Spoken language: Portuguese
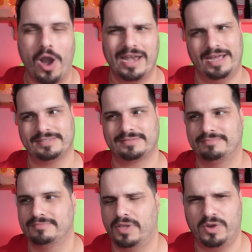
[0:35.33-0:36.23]
Aliás,
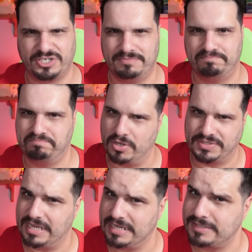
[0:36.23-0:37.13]

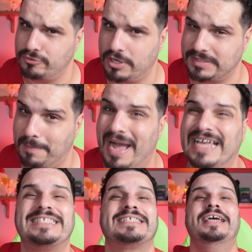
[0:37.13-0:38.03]
Pode ser criação nossa.
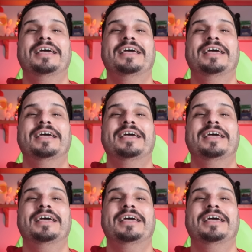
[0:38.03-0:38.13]
Mas